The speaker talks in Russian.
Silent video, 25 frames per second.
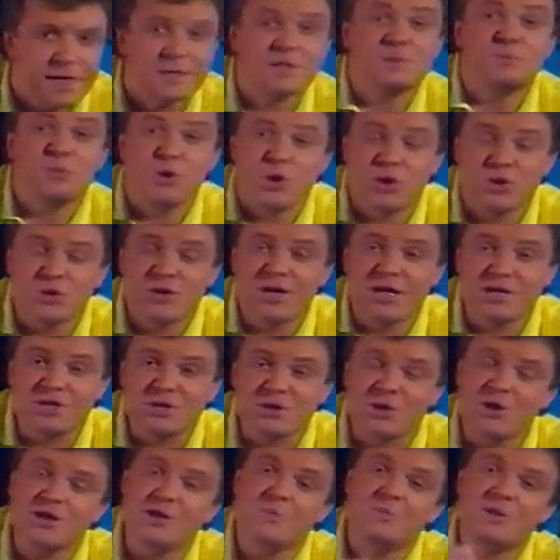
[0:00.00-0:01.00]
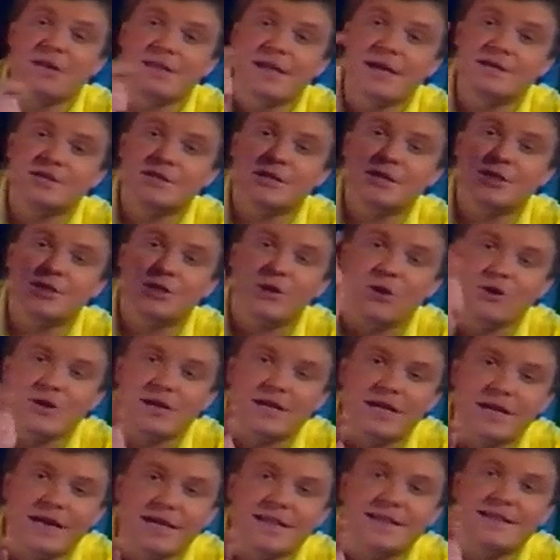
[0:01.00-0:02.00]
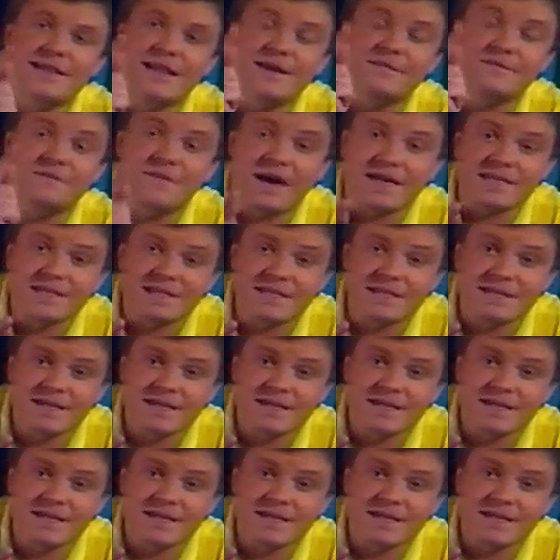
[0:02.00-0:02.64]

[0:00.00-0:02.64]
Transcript: Спору нет, что эта передача только для вас.